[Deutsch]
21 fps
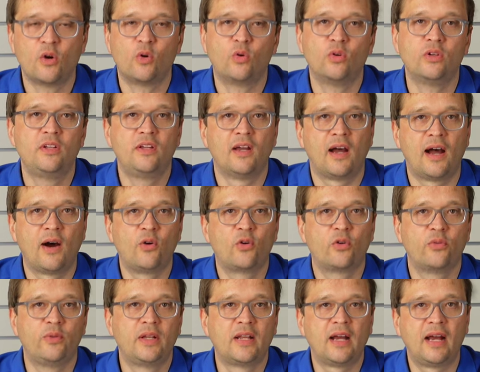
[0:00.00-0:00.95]
und hier
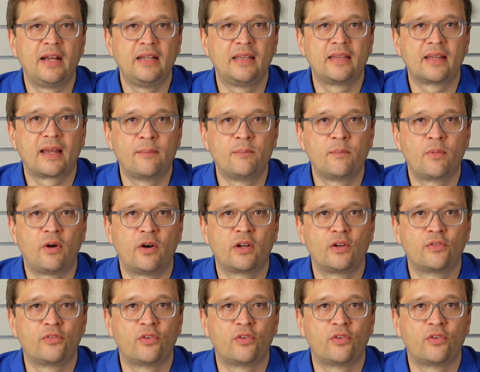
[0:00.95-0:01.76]
auch wieder eine trennbare